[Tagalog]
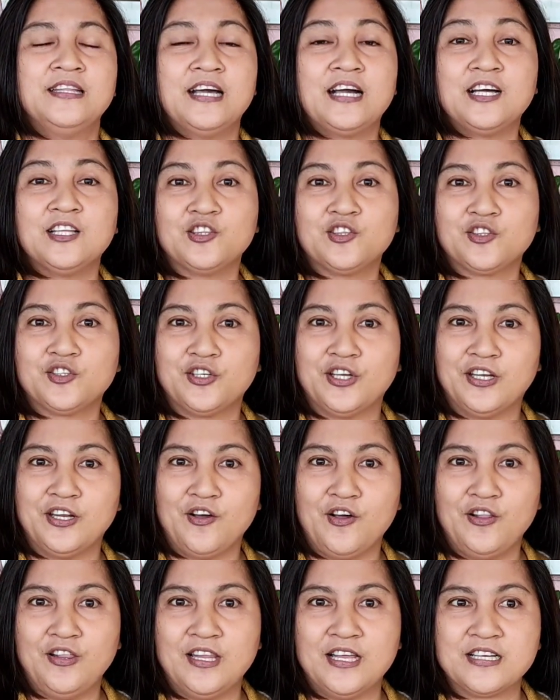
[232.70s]

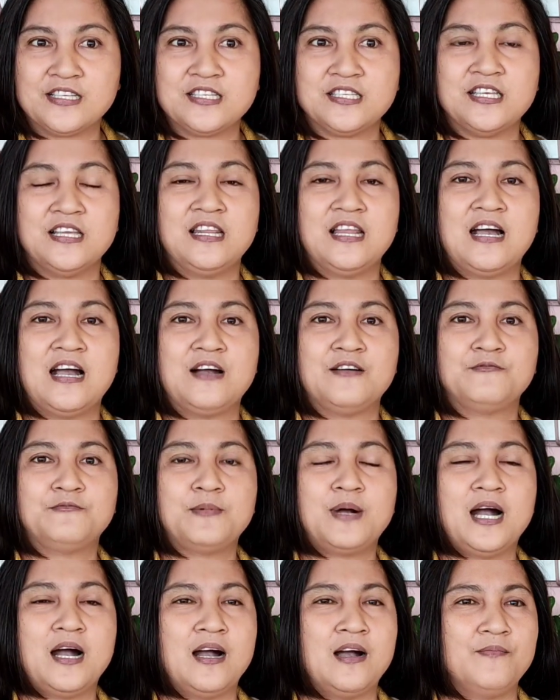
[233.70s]
naka-turn on lang sila
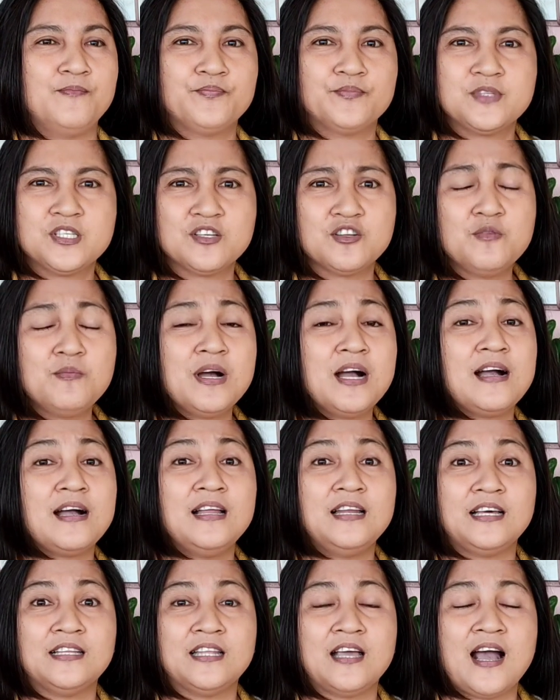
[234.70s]
um, siguro
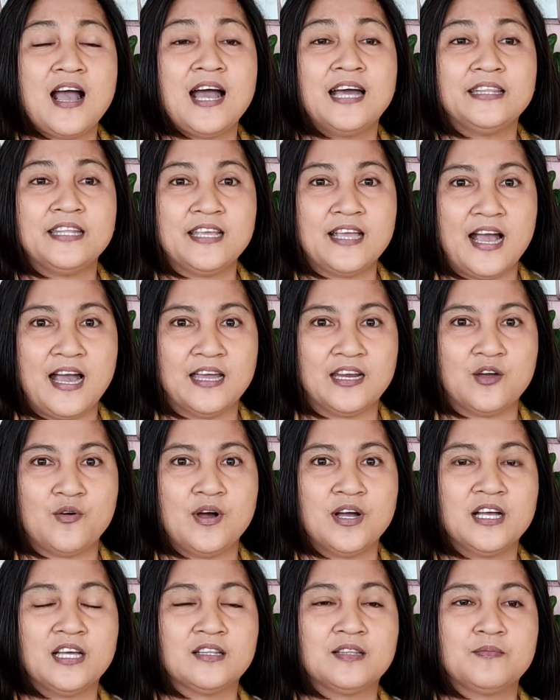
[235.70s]
mga kalahating
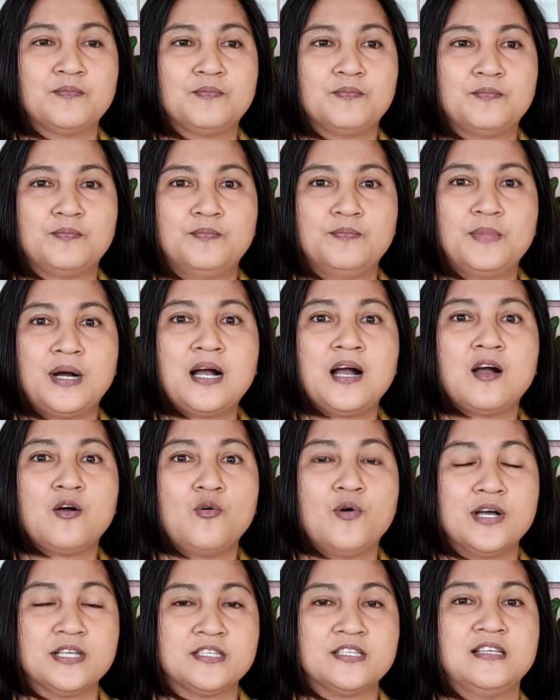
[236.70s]
araw hanggat
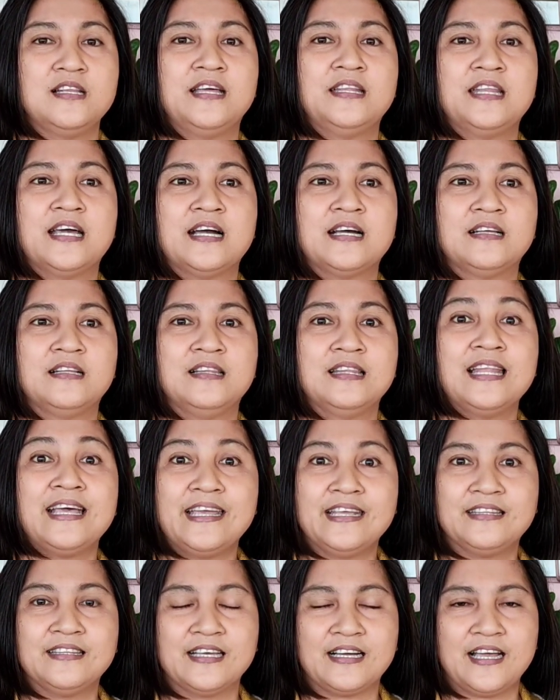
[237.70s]
makakuha sila ng
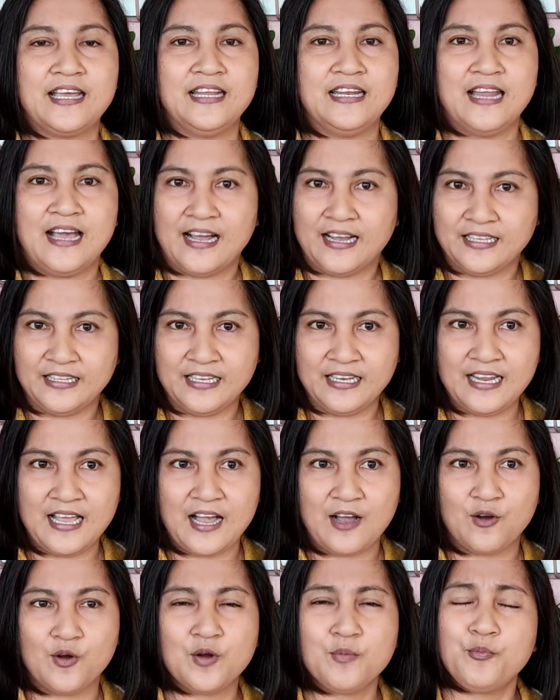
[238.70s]
light na kailangan
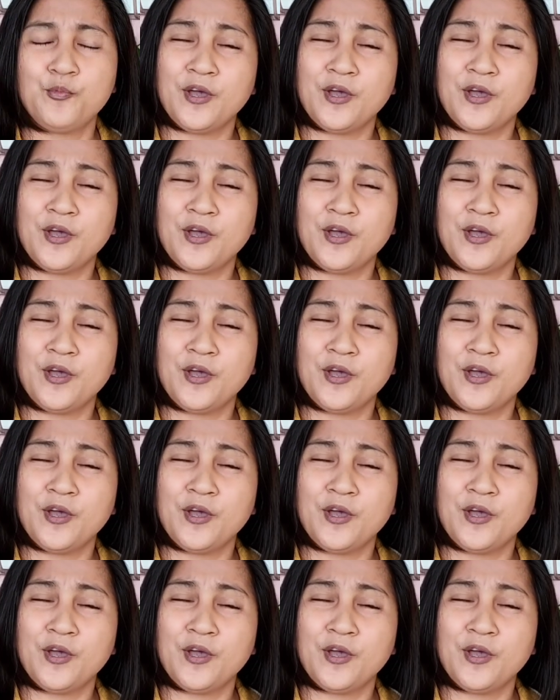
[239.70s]
nila. Or